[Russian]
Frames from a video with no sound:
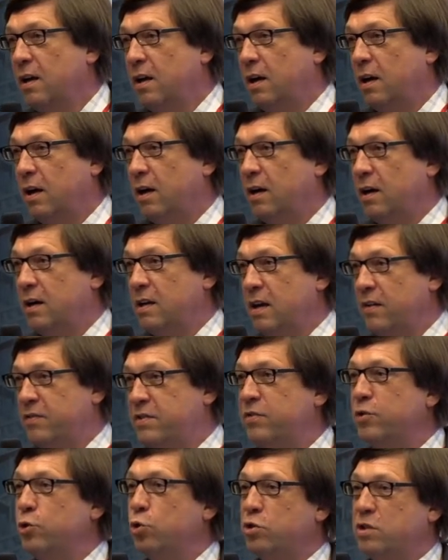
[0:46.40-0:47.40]
а, я в
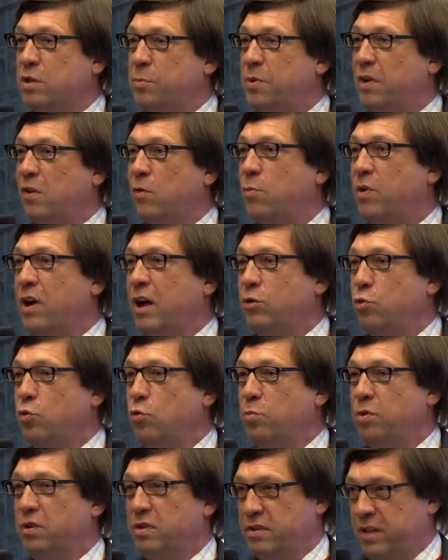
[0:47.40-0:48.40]
91 году
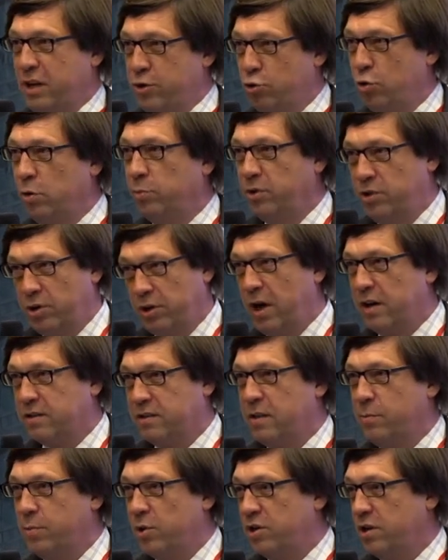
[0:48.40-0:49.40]
был стажером на
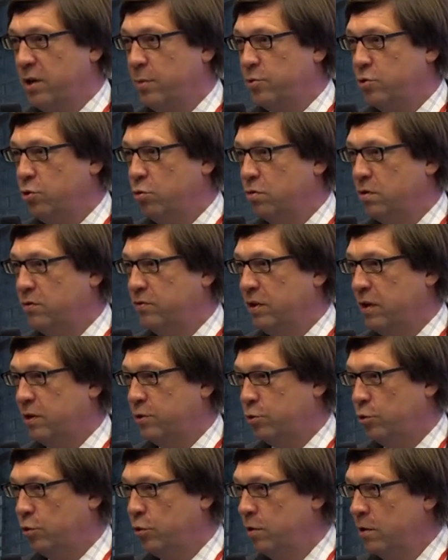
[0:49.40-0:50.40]
Чикагской бирже опционов, так
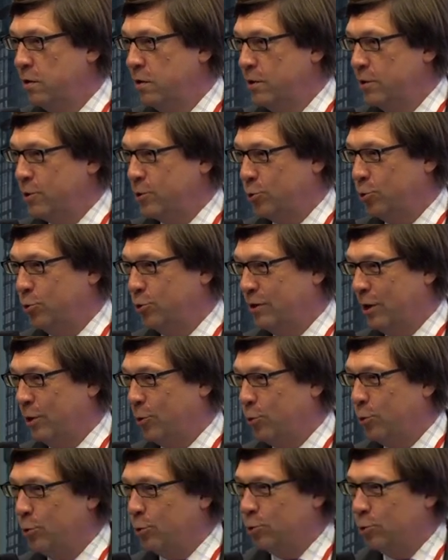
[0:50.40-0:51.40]
что что это такое,